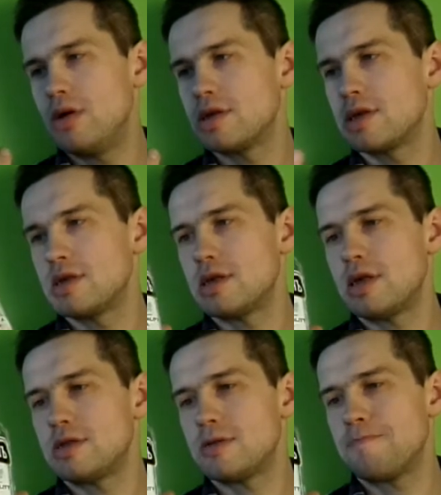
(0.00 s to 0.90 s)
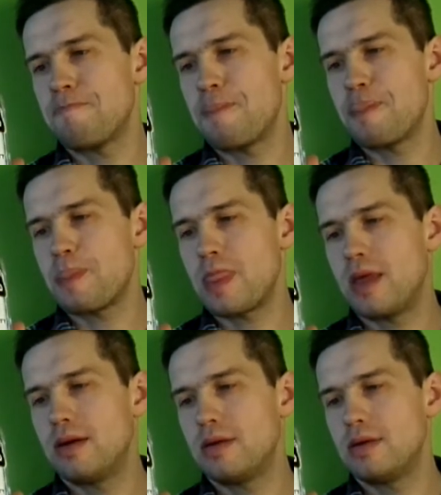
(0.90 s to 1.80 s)
сказать.
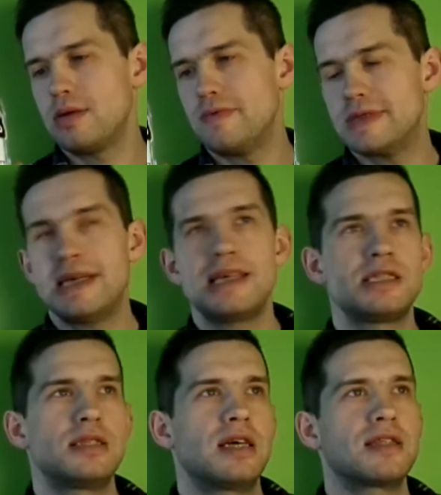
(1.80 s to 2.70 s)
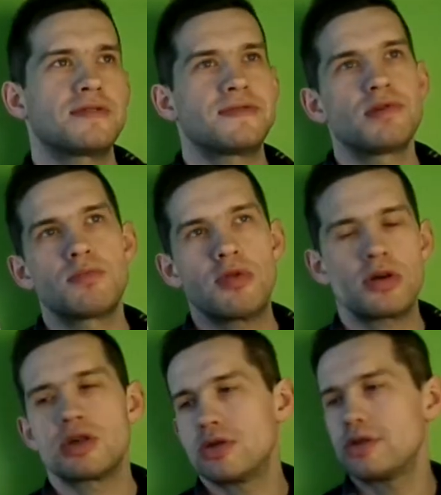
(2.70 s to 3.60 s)
Вы знаете, надо в своем
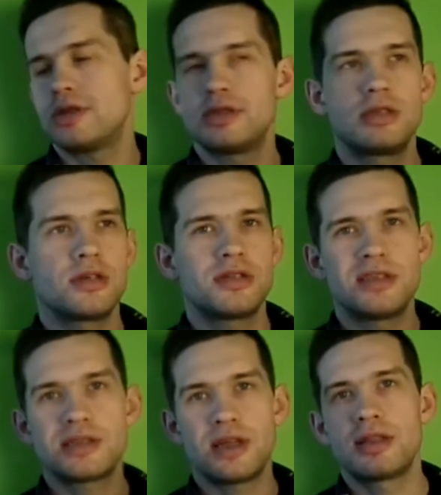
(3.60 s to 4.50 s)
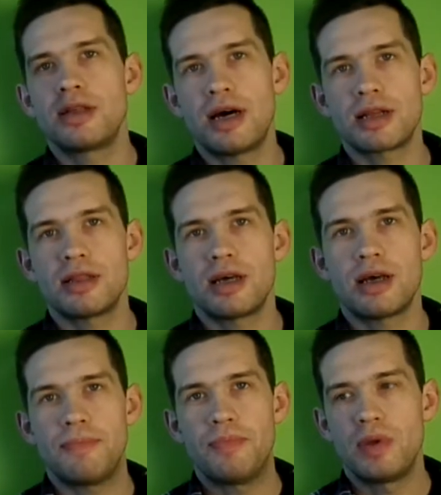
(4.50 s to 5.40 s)
блоге что-то делать
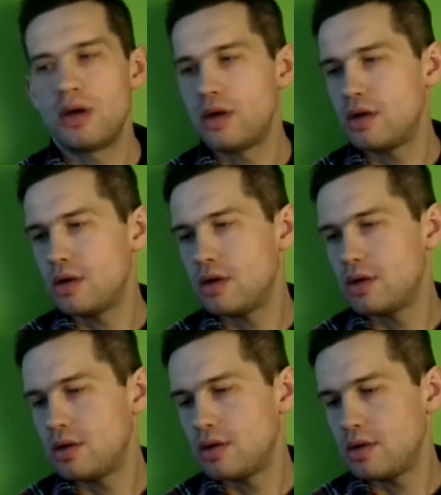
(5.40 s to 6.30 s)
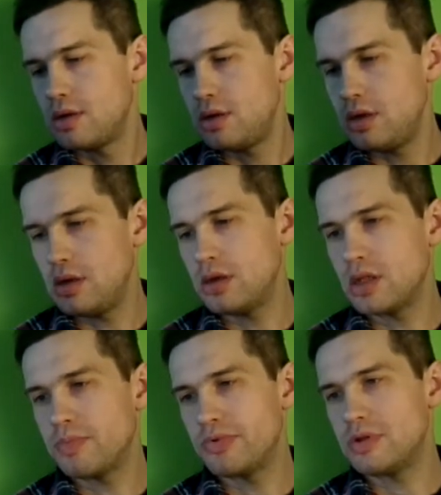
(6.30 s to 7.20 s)
нестандартное. И,
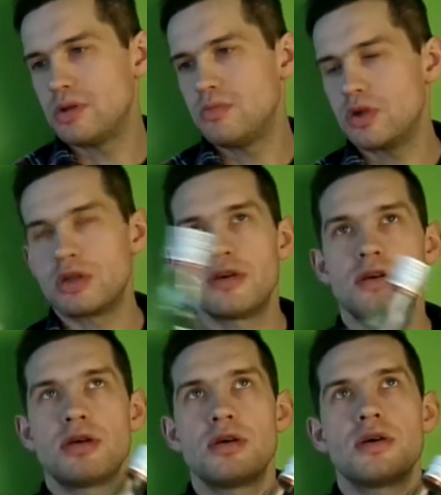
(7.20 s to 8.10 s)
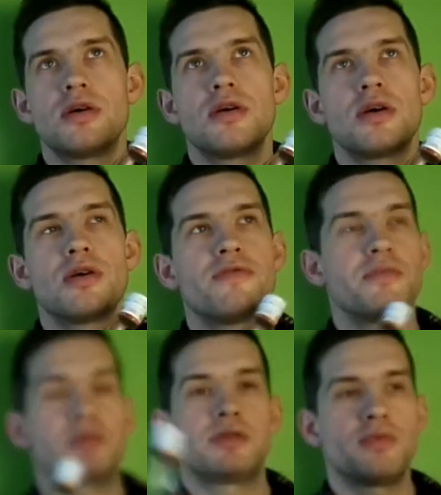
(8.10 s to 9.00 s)
допустим, можно э,
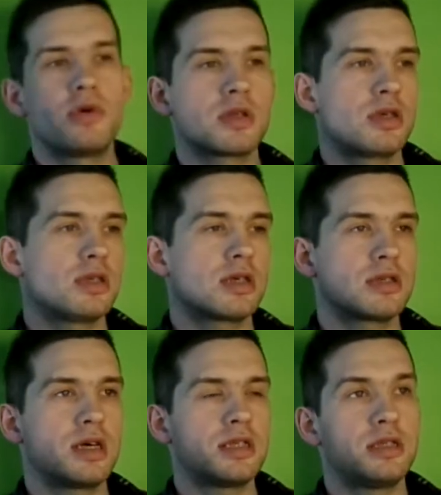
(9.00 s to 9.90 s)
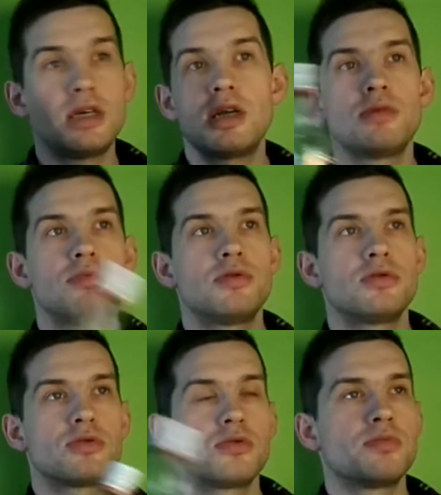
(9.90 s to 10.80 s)
выпить водки и сказать, я люблю
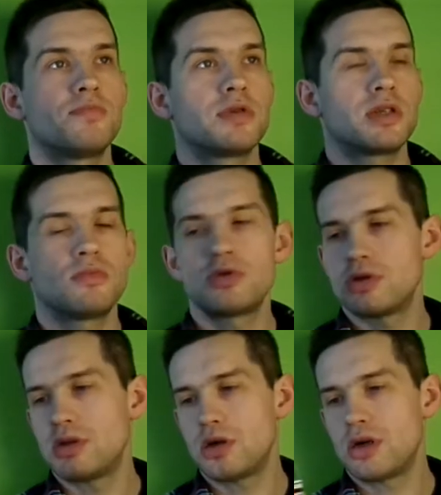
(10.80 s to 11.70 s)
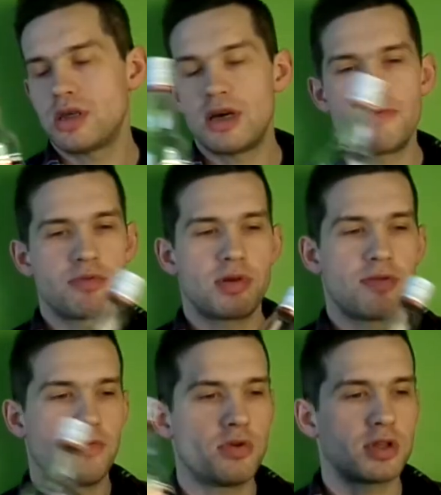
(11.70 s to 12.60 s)
YouTube, потому что я
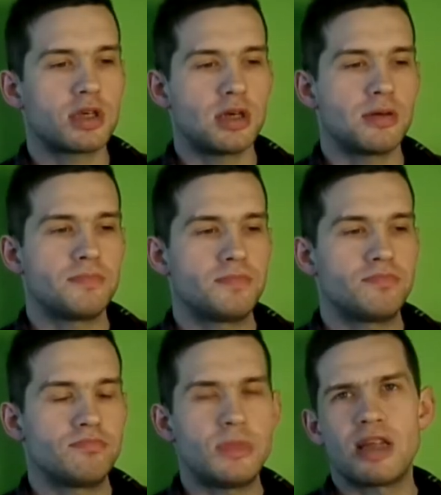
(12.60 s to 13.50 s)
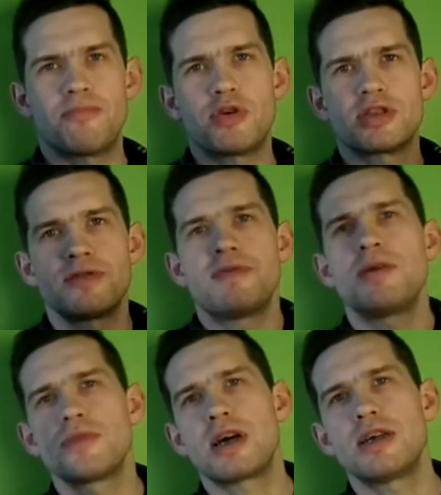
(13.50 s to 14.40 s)
выпил водки. Нет, просто
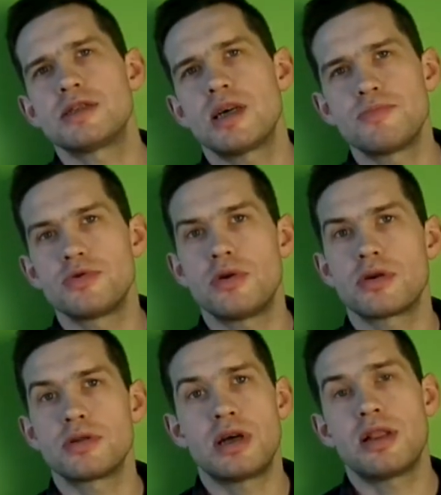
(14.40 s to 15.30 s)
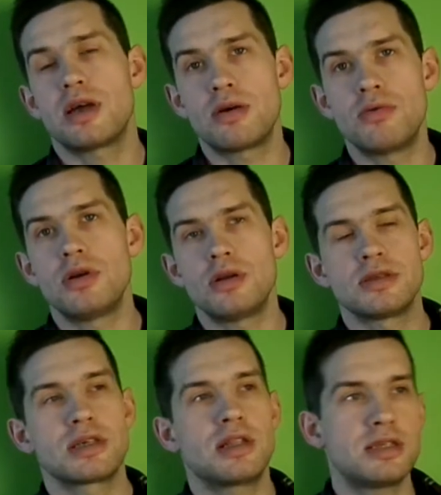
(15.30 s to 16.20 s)
вам нравится обзор на алкоголь.
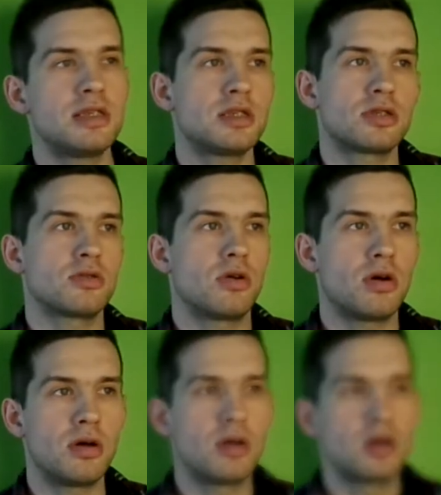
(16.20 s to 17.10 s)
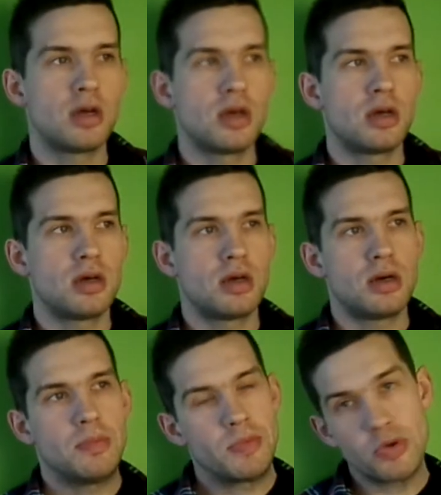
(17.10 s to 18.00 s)
Согласитесь, что
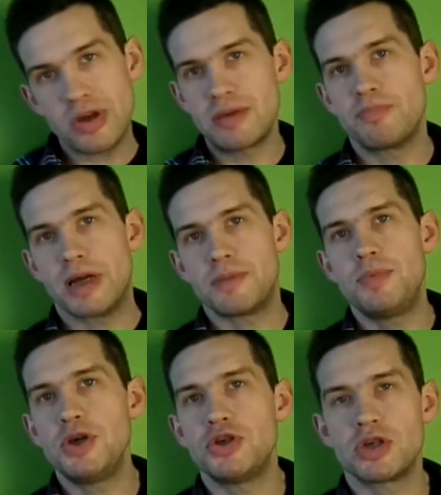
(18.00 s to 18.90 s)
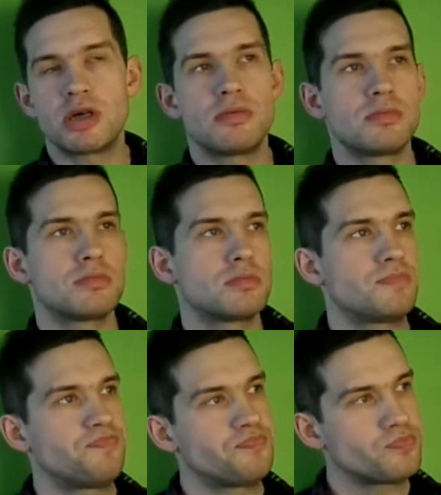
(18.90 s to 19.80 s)
многим подписчикам
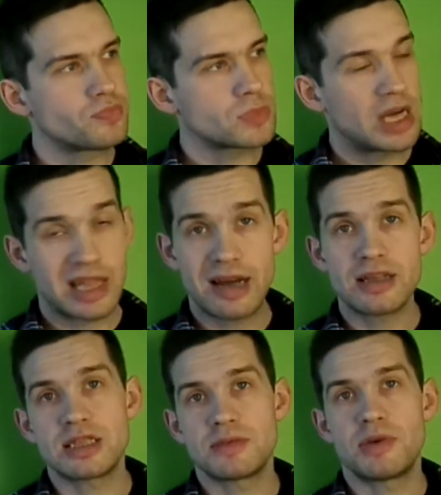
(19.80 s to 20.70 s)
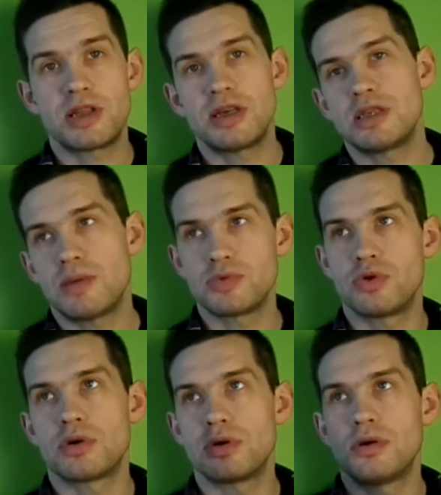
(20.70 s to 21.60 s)
нравится смотреть
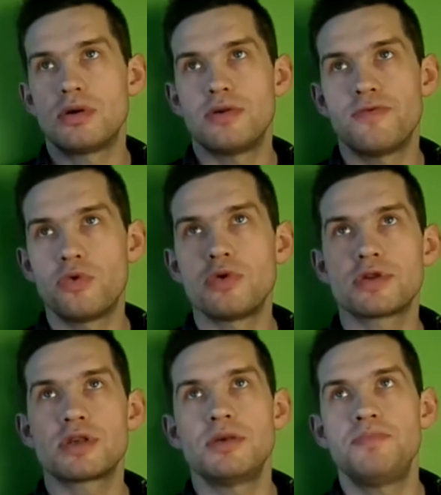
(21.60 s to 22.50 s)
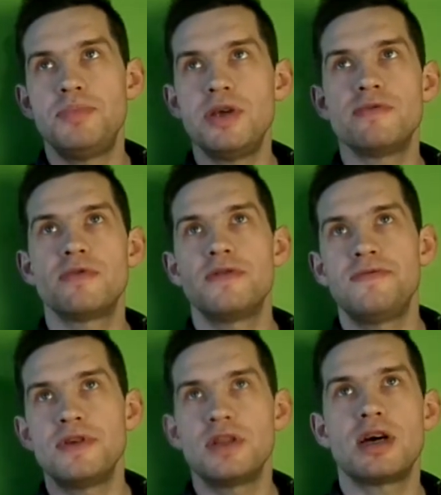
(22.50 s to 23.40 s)
обзор водки, пива,
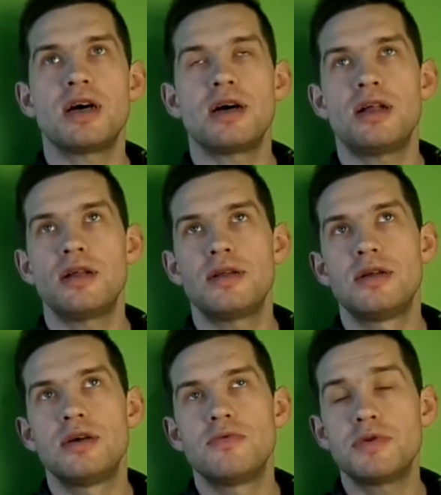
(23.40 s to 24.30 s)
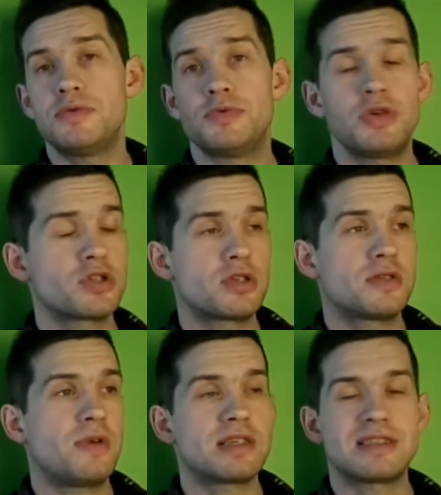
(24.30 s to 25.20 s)
вина. В общем, все, что
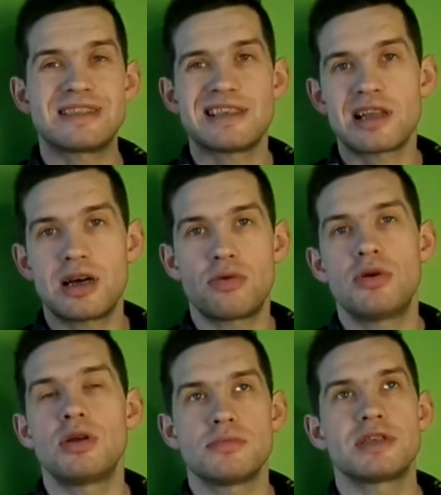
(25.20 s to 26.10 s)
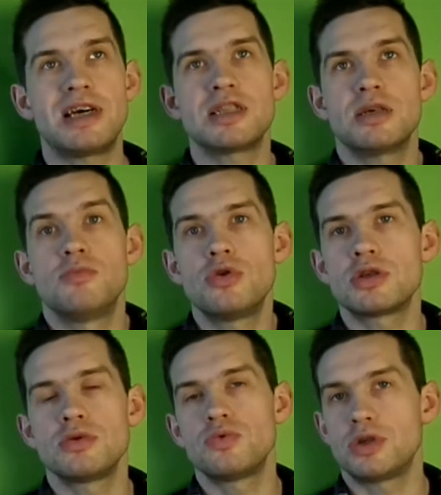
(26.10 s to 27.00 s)
связано с алкоголем, за это
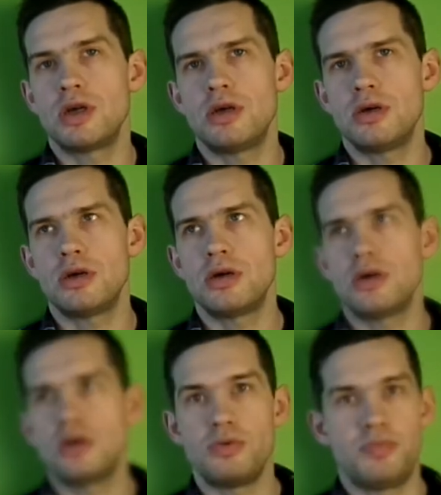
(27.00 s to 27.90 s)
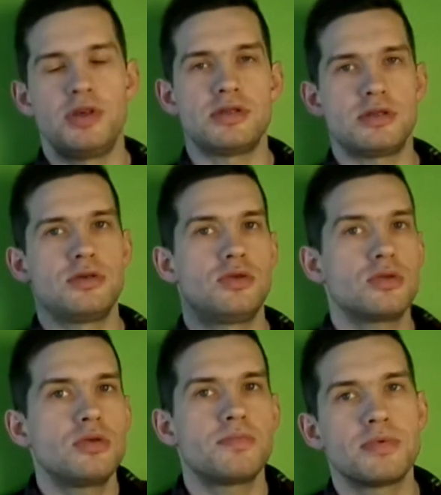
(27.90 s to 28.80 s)
можно уже любить
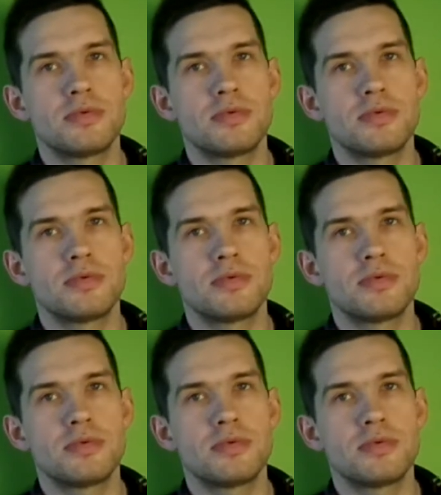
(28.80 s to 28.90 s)
YouTube.